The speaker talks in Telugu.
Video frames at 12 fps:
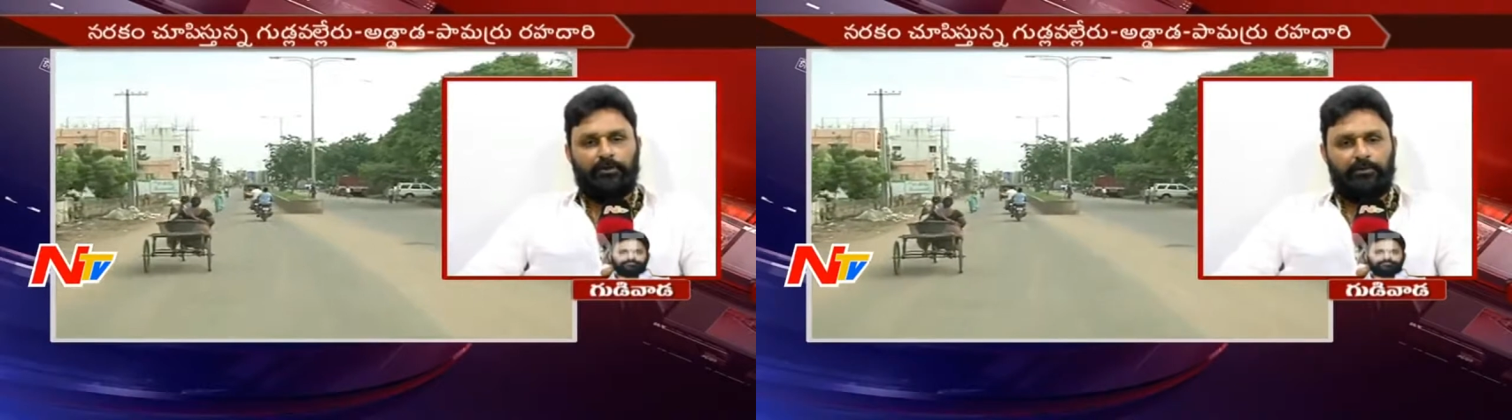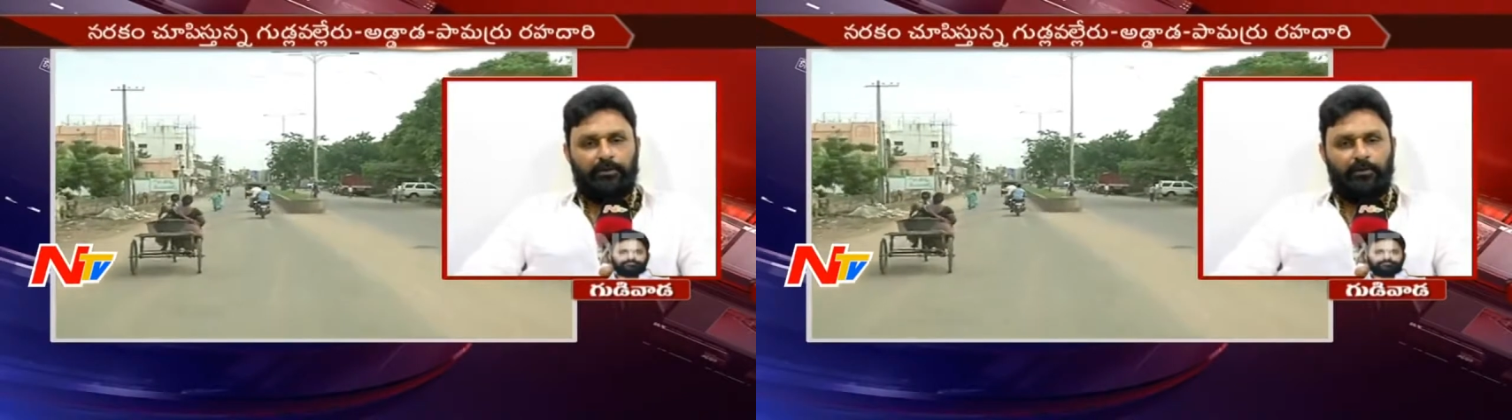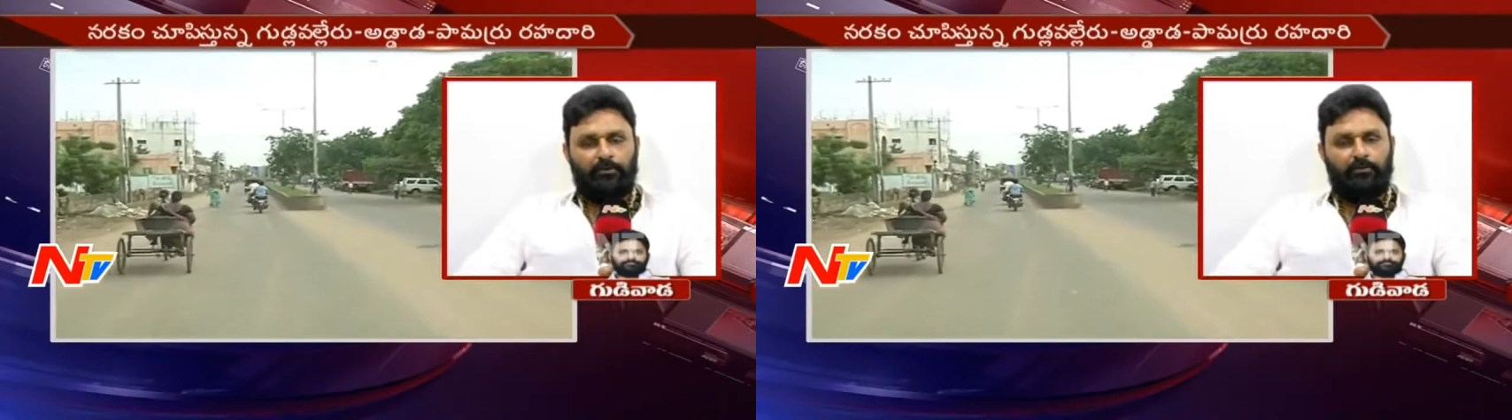
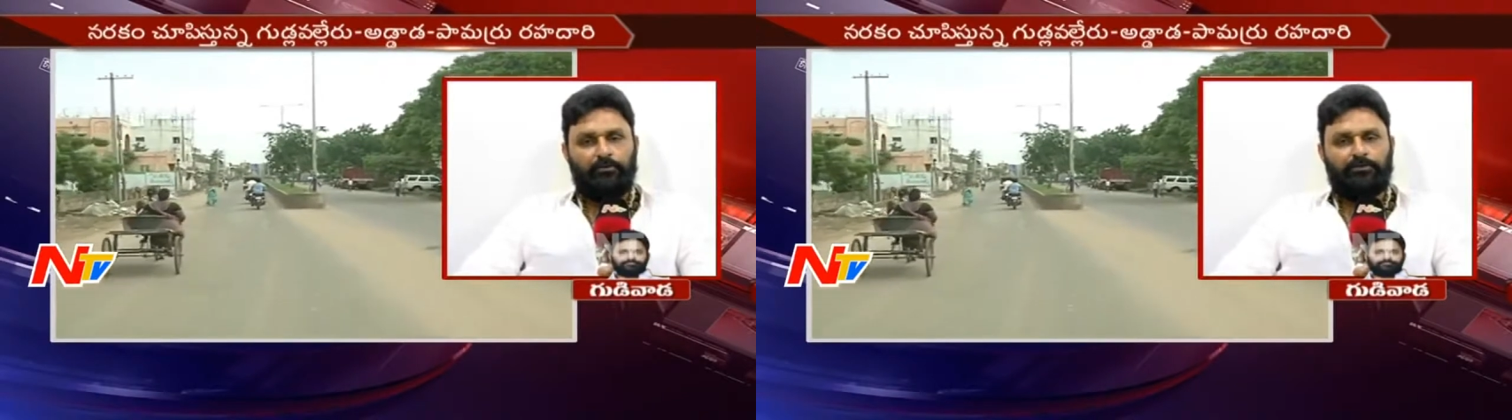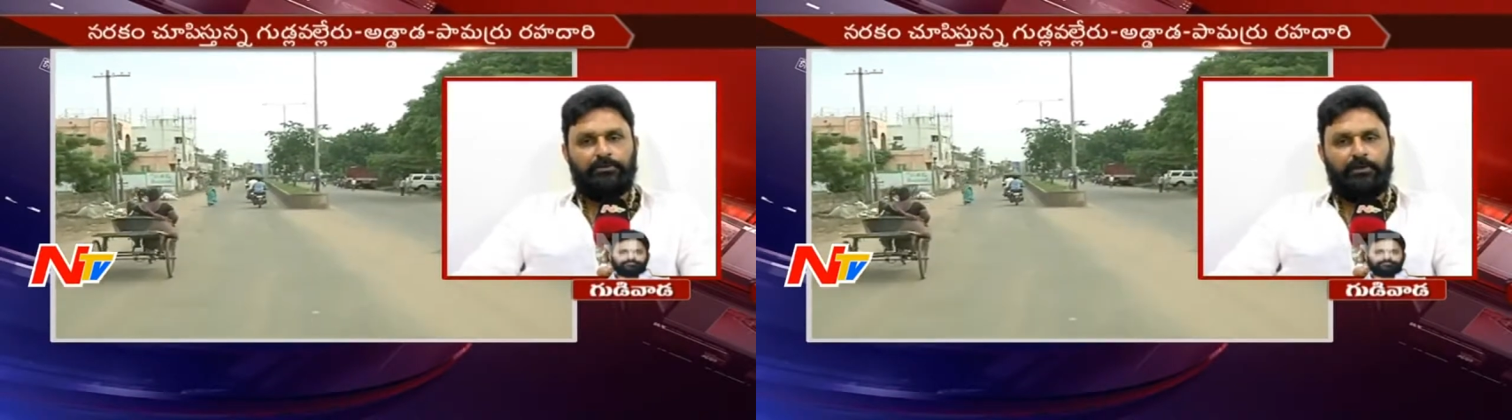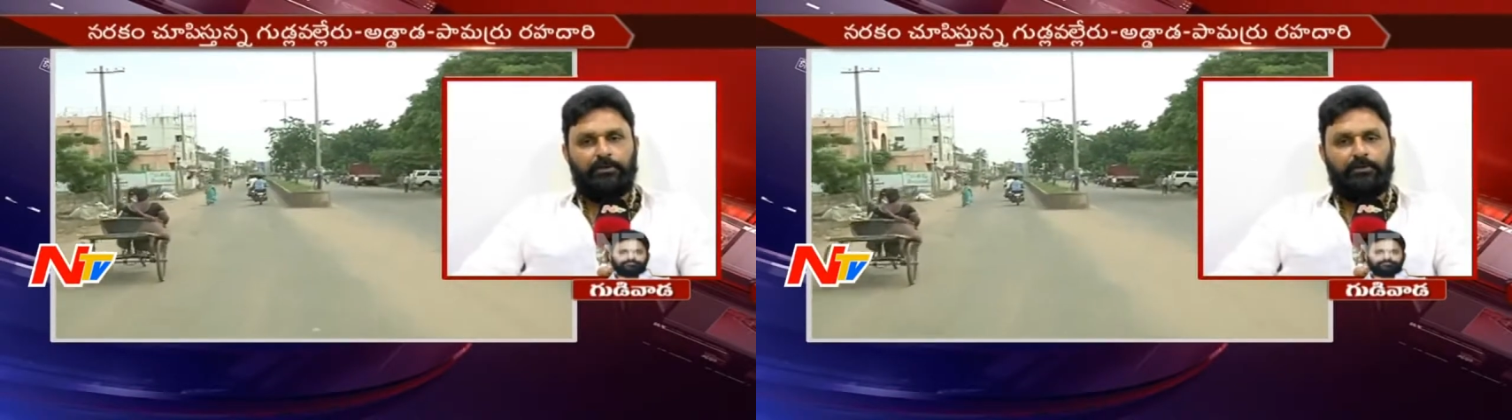అధికారంలోకి
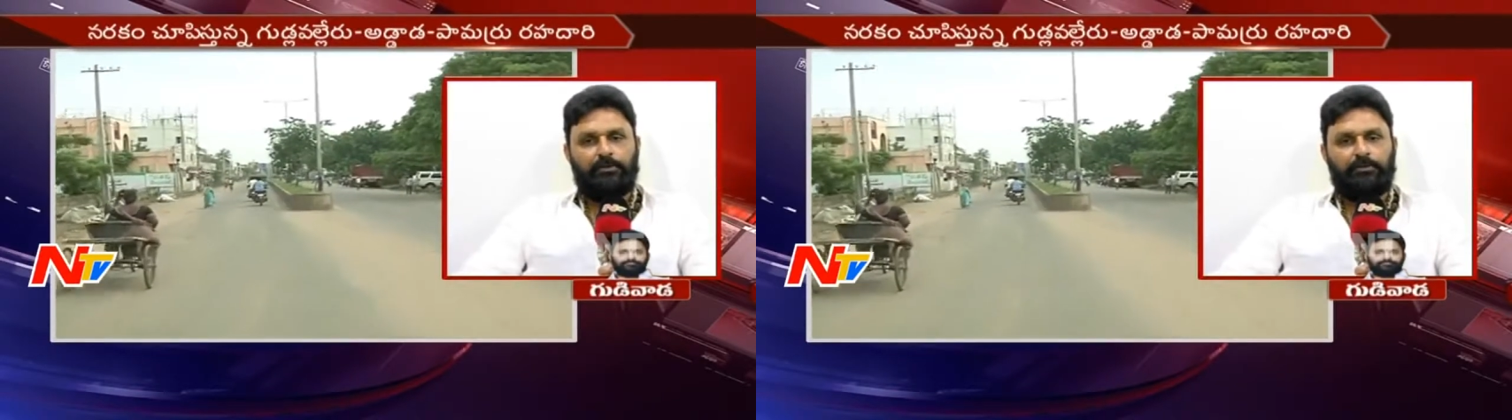వచ్చినాక